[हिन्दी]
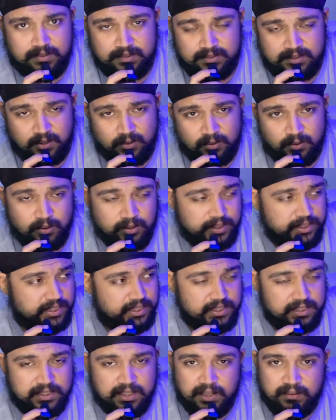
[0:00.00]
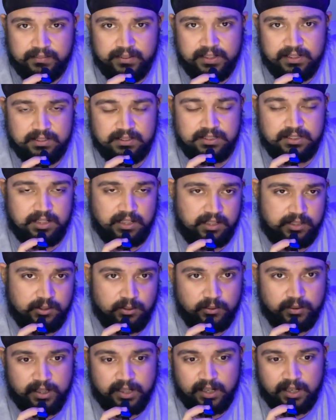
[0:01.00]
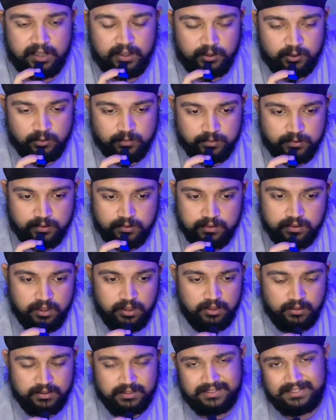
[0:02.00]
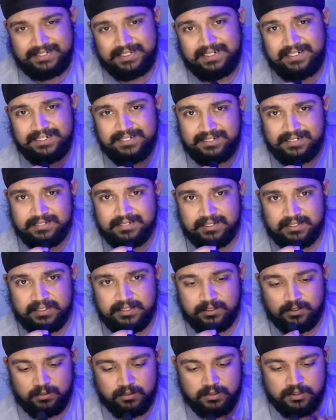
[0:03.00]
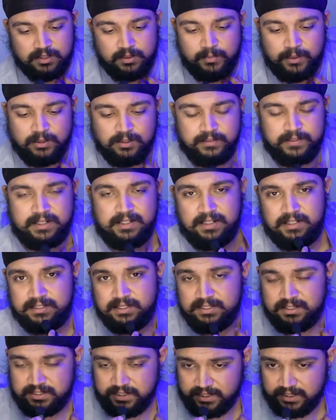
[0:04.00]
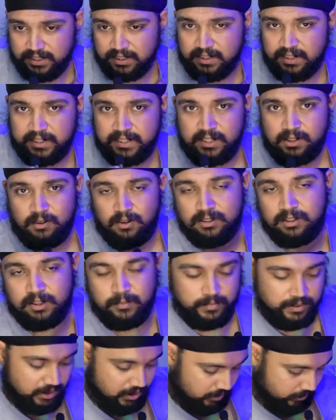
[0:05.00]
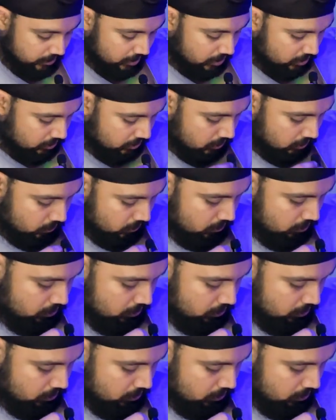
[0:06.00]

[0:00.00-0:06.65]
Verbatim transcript: साउंड क्वालिटी की काफ़ी अच्छी आ रही होगी आई होप सो इससे ज़्यादा डिस्टेंस रखने की ज़रूरत है मेरे को सिर्फ दिन चेक करना है कि कॉलर पे अगर मैं रखता हूँ